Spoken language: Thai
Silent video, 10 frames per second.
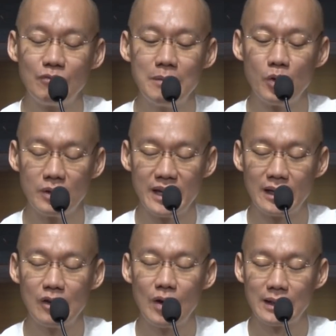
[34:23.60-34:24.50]
คำว่าหมด
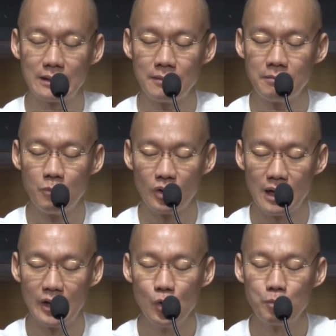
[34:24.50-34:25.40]
เนี่ยเขาเรียกว่าหมด
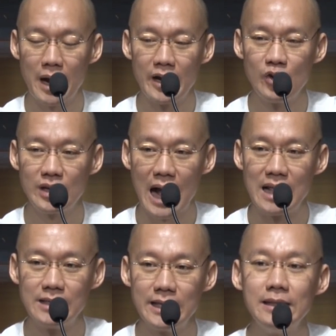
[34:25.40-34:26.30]
อายุไปด้วย
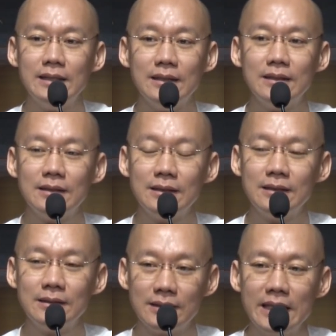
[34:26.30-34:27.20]
การสิ้น
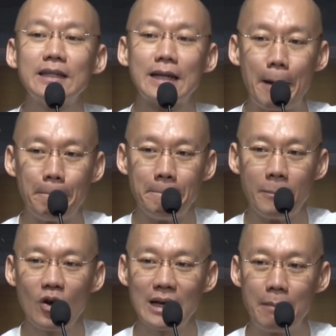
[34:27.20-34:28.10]
สิ้นกรรม
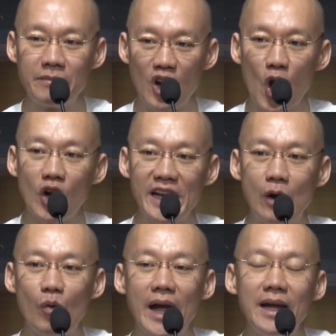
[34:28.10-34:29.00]
เพราะกรรมเนี่ยหล่อ
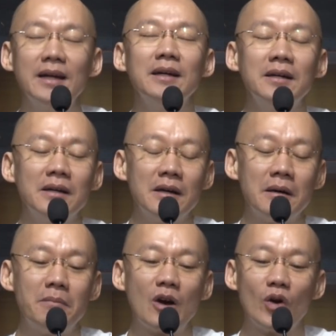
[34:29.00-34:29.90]
เลี้ยงไว้
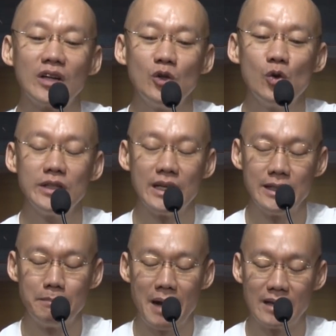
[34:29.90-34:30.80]
บางคนอายุ
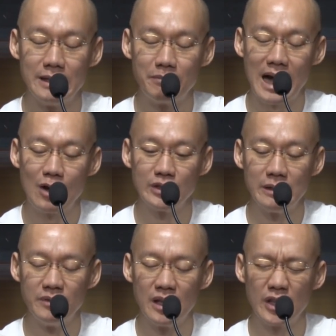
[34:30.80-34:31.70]
70 80
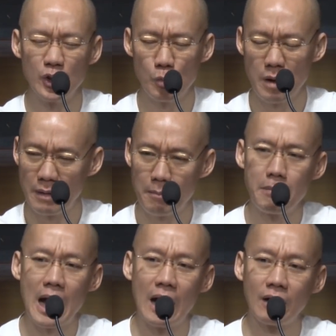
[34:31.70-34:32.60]
90เนี่ยจะอยู่แบบ
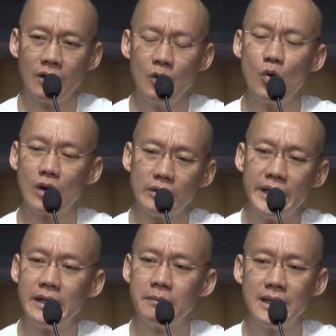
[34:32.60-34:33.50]
ลำบาก ลูกก็
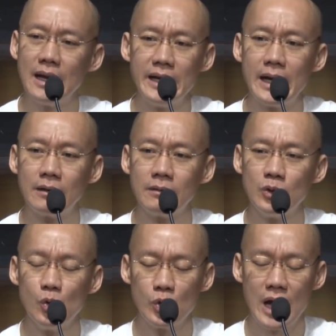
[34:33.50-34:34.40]
ทิ้งไม่ได้เลี้ยง
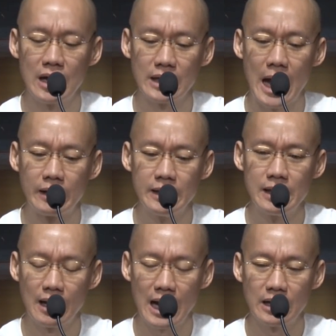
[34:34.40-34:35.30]
อยู่ด้วยอาการ
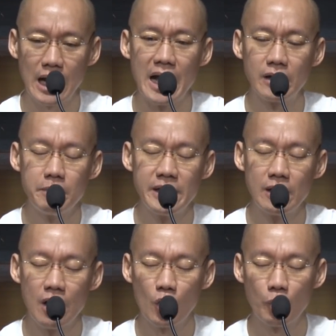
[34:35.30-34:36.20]
ที่ร่างกายก็
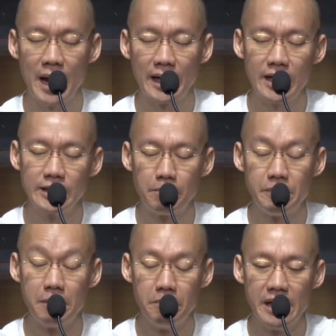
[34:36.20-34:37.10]
มีโรคภัยไข้เจ็บ
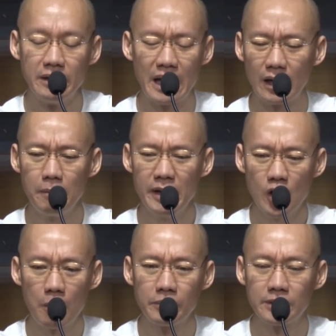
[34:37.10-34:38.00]
เบียดเบียนแต่ก็
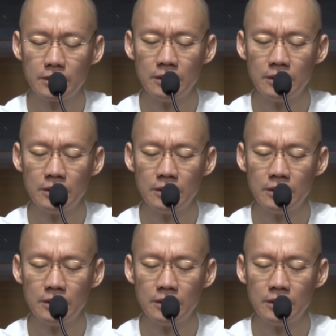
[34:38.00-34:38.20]
ไม่ยอม